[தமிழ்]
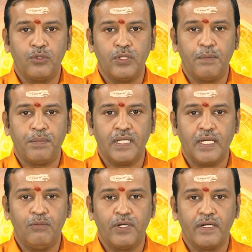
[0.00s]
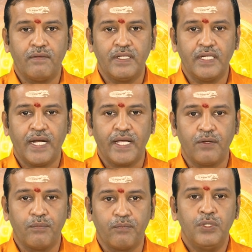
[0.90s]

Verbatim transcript: ஒத்துழைப்பு இதெல்லாம் உங்களுக்கு வந்து கிடைக்கும்